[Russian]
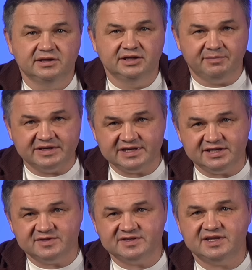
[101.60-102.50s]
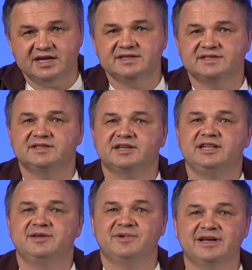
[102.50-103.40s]
На последнем заседании
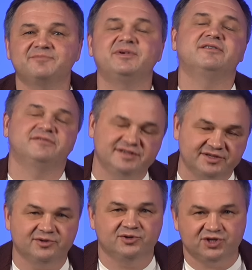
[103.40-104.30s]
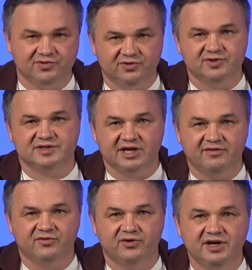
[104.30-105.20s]
Центральный банк повысил ключевую ставку.